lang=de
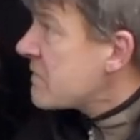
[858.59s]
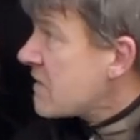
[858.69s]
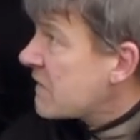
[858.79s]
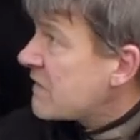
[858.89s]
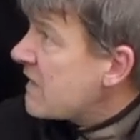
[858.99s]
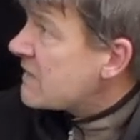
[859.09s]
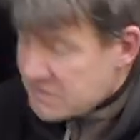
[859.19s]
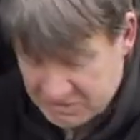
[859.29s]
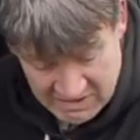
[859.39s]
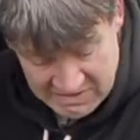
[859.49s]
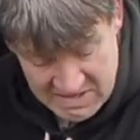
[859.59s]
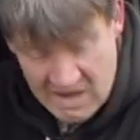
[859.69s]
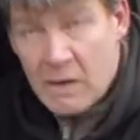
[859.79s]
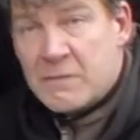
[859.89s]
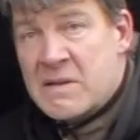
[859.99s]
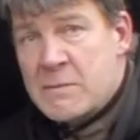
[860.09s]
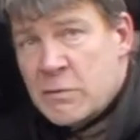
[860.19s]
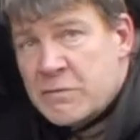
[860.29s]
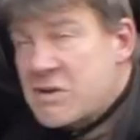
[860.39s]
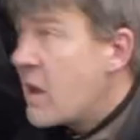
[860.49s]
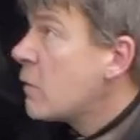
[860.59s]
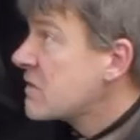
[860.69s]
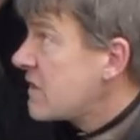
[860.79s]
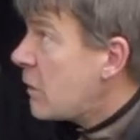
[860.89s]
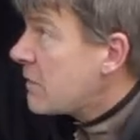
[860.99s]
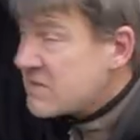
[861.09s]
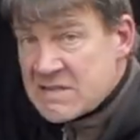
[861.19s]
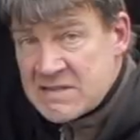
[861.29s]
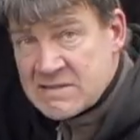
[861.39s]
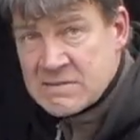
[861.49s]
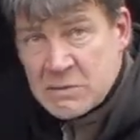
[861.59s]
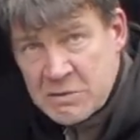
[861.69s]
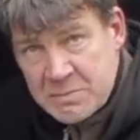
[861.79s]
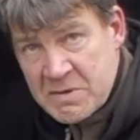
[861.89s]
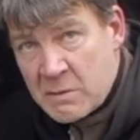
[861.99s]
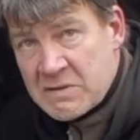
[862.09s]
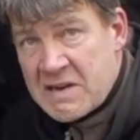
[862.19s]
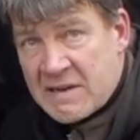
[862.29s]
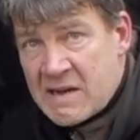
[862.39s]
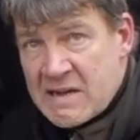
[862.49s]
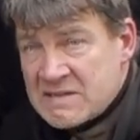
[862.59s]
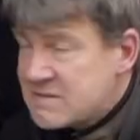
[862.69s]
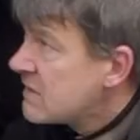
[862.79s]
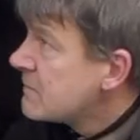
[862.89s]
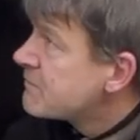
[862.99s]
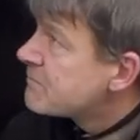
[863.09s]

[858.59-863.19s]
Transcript: Ihr seht, ich kann hier auf dem Luftschlauch sauber sitzen und ich bin auch nicht der Kleinste.